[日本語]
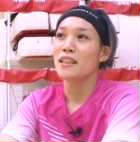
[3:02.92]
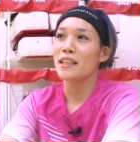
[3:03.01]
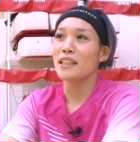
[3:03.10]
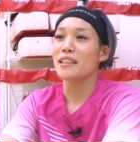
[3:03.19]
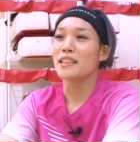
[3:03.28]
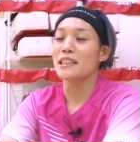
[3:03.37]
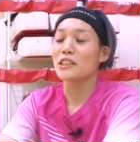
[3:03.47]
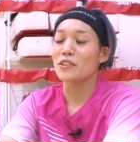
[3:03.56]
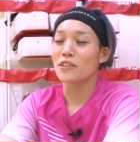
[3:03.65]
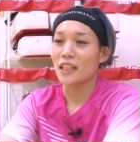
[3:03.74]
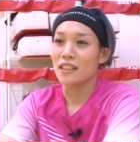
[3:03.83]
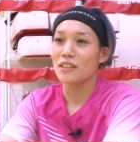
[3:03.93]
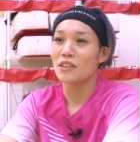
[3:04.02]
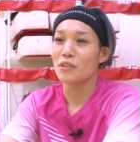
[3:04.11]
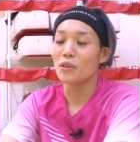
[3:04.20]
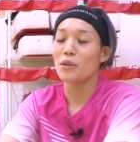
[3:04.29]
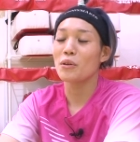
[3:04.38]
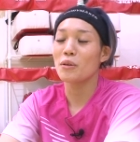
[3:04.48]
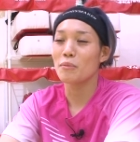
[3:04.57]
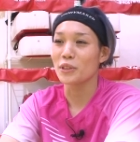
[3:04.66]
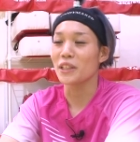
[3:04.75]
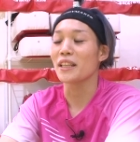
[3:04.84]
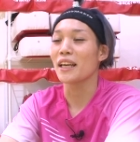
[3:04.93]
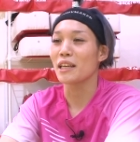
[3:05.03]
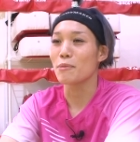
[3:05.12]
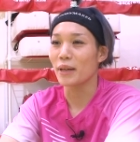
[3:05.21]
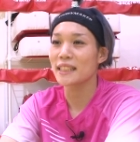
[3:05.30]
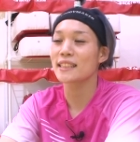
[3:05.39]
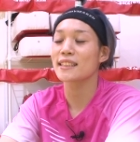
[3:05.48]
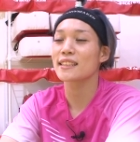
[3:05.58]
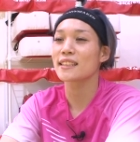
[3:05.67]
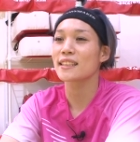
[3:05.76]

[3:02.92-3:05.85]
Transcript: いい緊張感を持てています。